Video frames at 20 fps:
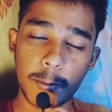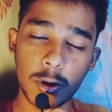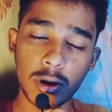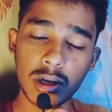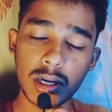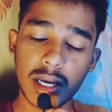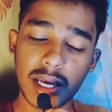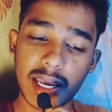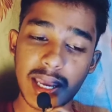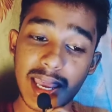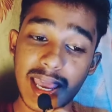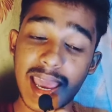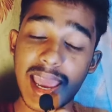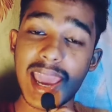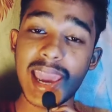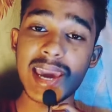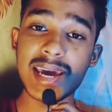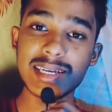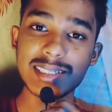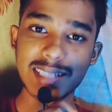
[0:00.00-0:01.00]
এবং
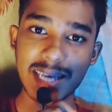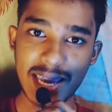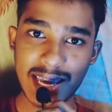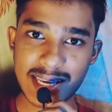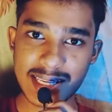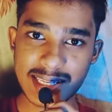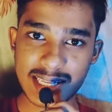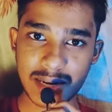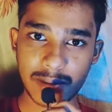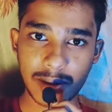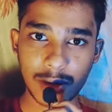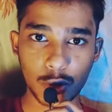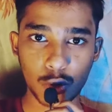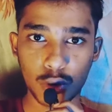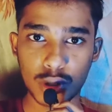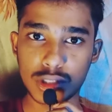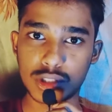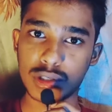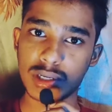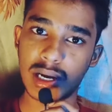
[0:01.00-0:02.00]
এই যে এই সিনেমাটা
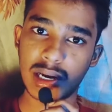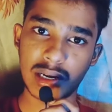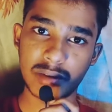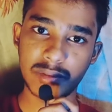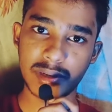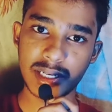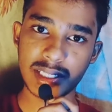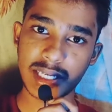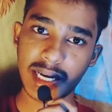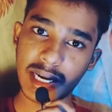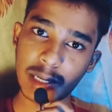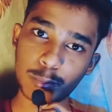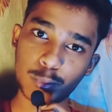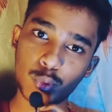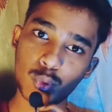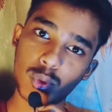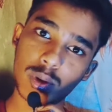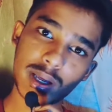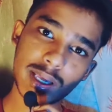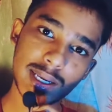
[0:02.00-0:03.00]
হইচই আনলিমিটেড এটা
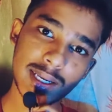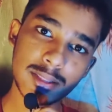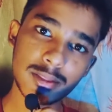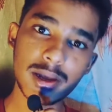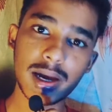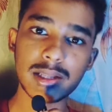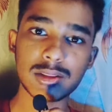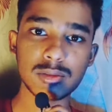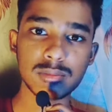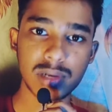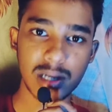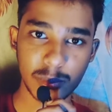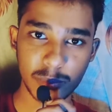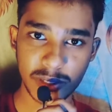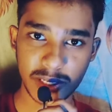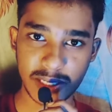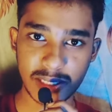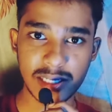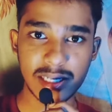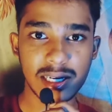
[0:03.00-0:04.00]
পুরোটাই কিন্তু একদম
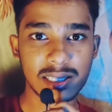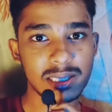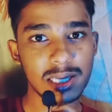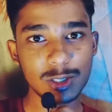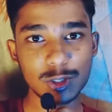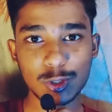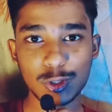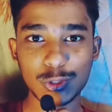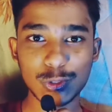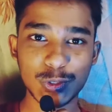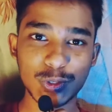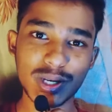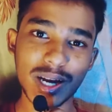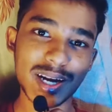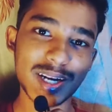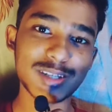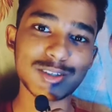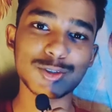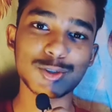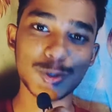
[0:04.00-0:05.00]
কমেডি তার সঙ্গে সঙ্গে
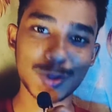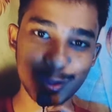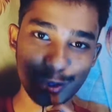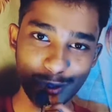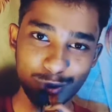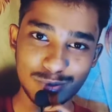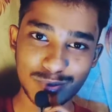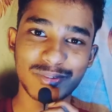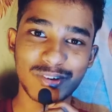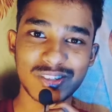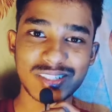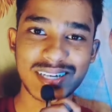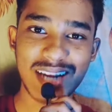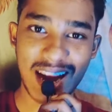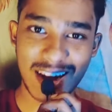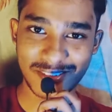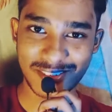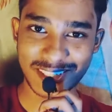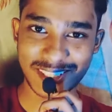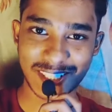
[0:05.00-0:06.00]
একটা ছোট্ট মজার
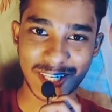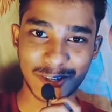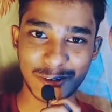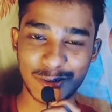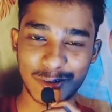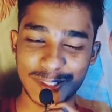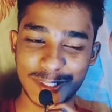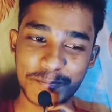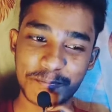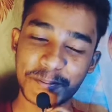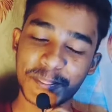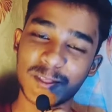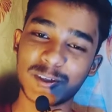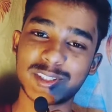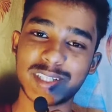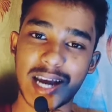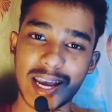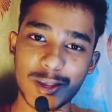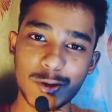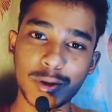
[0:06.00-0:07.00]
অ্যাডভেঞ্চার রয়েছে তো
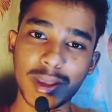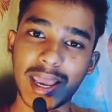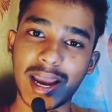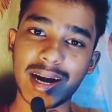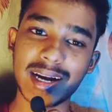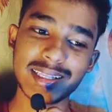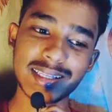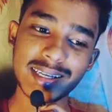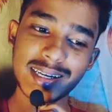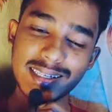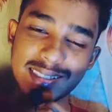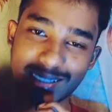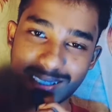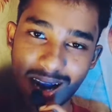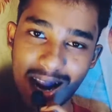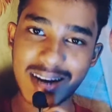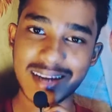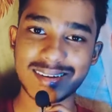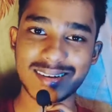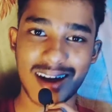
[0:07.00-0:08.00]
যাই হোক এখানে যে
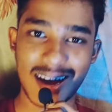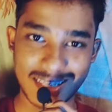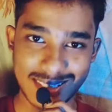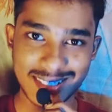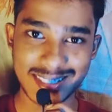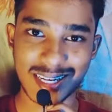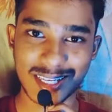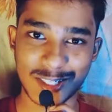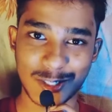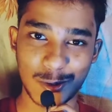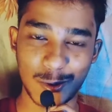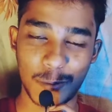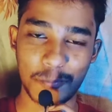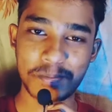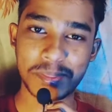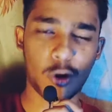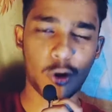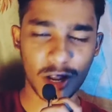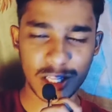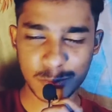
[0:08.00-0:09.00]
স্টার কাস্টটা ছিল
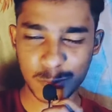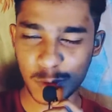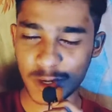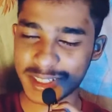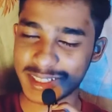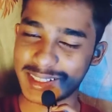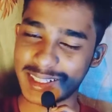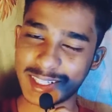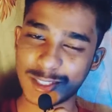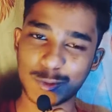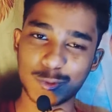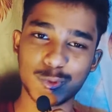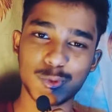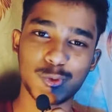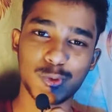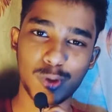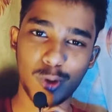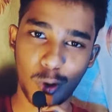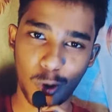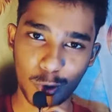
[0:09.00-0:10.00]
খরাজ মুখার্জি থেকে শুরু
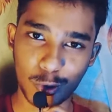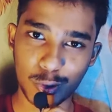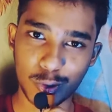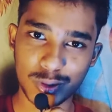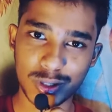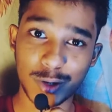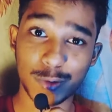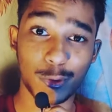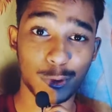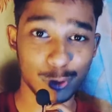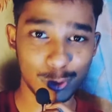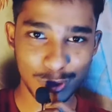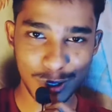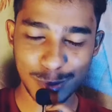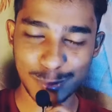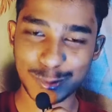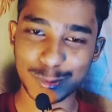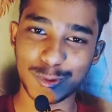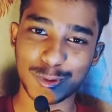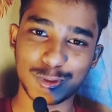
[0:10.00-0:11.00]
করে অর্ণদা
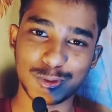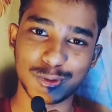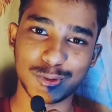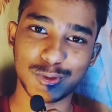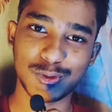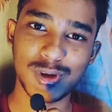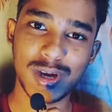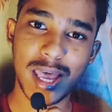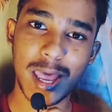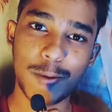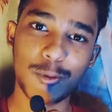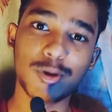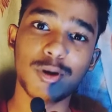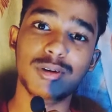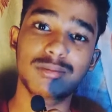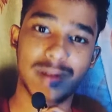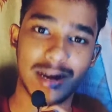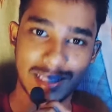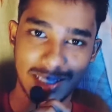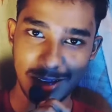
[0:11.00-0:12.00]
রজতাভ দত্ত এবং
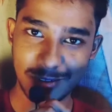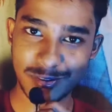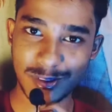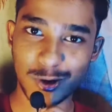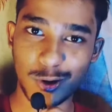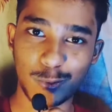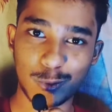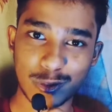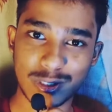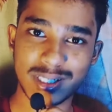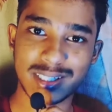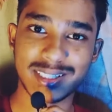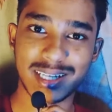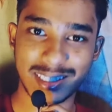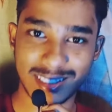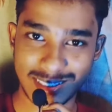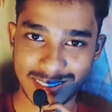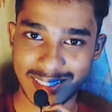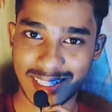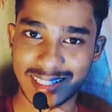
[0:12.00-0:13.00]
দেবদার অপোজিটে
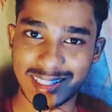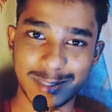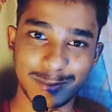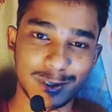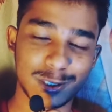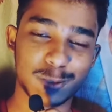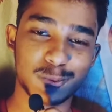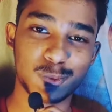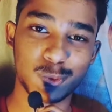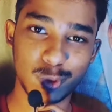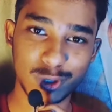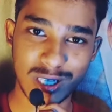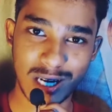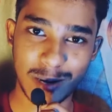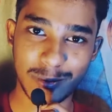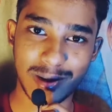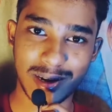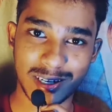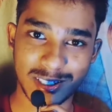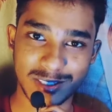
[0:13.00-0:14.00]
যাদের দেখতে পাচ্ছি পূজা
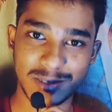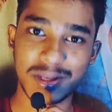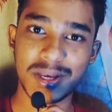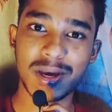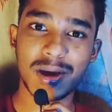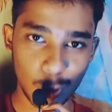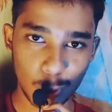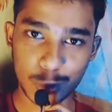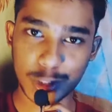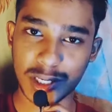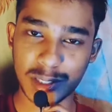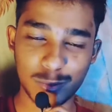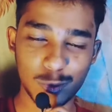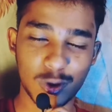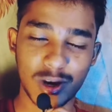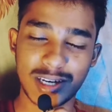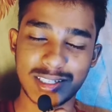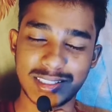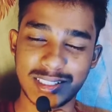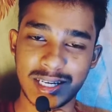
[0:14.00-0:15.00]
ব্যানার্জি কৌশানী
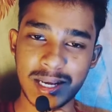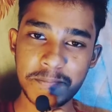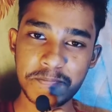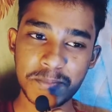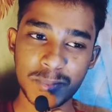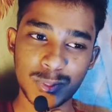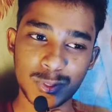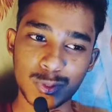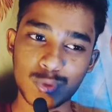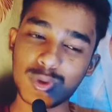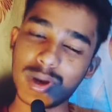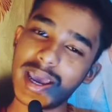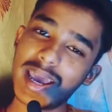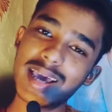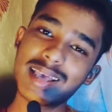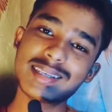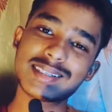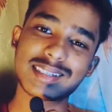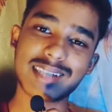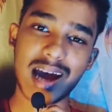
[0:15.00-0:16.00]
মুখার্জিকে তো
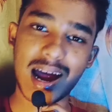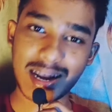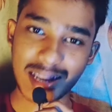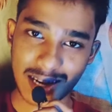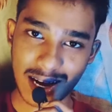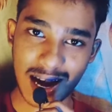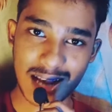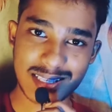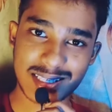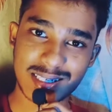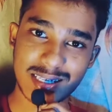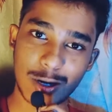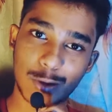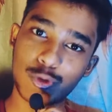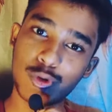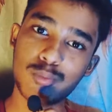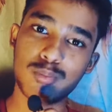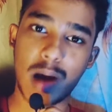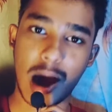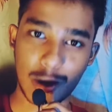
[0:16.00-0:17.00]
এই স্টার কাস্টটা
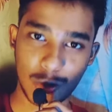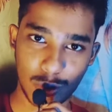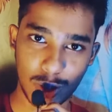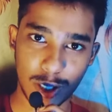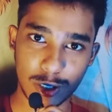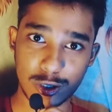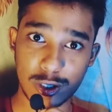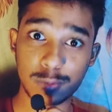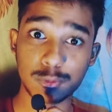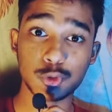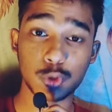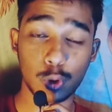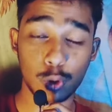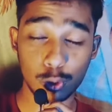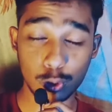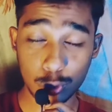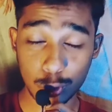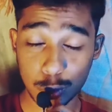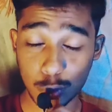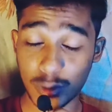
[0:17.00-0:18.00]
খুব ভালো লেগেছিলো এবং
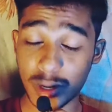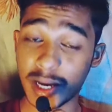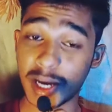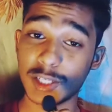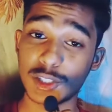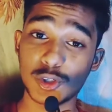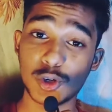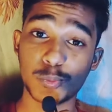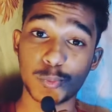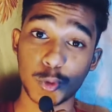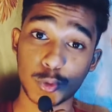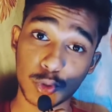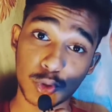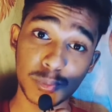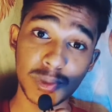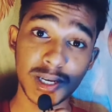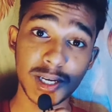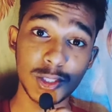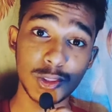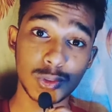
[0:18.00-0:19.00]
যতদূর শোনা গেছিলো
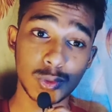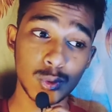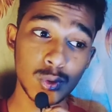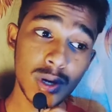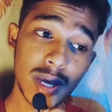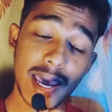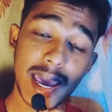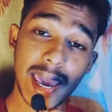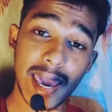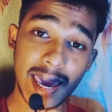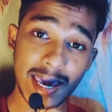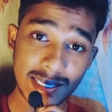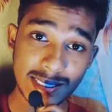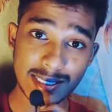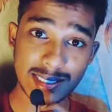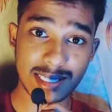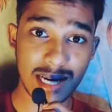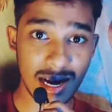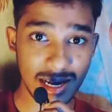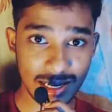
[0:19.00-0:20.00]
প্রথমে কিন্তু এই যে
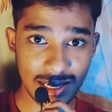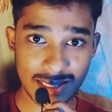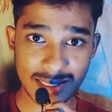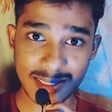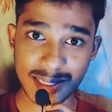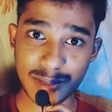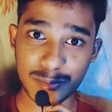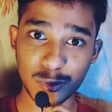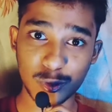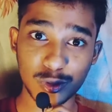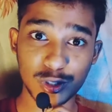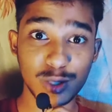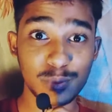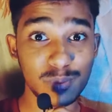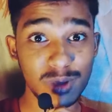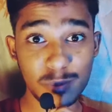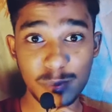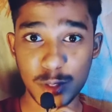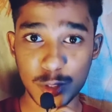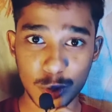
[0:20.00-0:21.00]
স্টার কাস্টদের মধ্যে
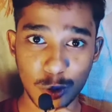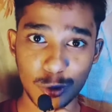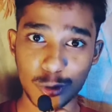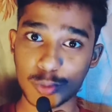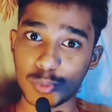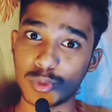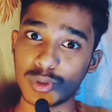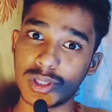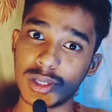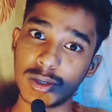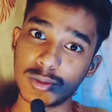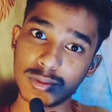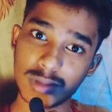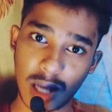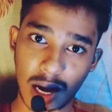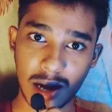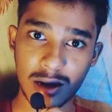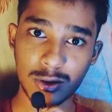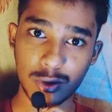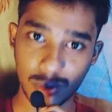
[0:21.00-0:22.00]
মিমি চক্রবর্তীর কিন্তু
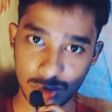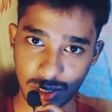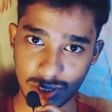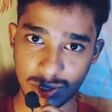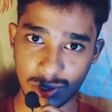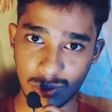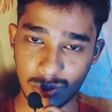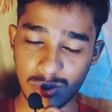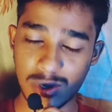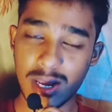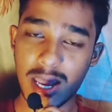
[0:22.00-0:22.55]
থাকার কথা ছিল